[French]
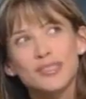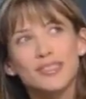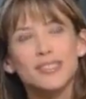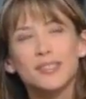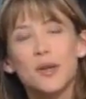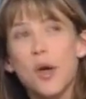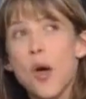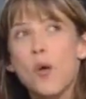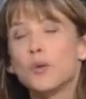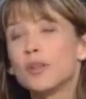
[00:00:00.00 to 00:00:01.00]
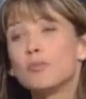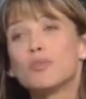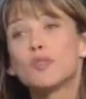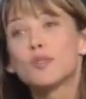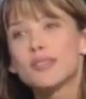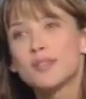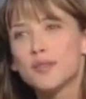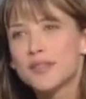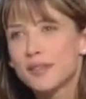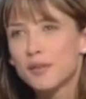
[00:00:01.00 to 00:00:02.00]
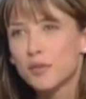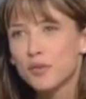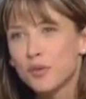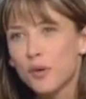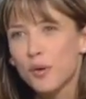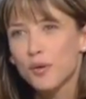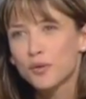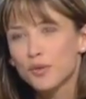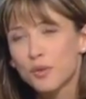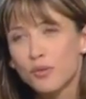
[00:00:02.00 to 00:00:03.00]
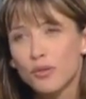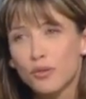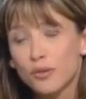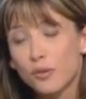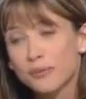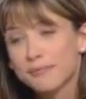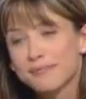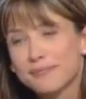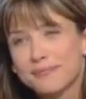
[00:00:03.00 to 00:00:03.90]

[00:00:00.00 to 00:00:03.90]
on s'est dit, on a pu se lancer dans cette aventure en, toute confiance. À vos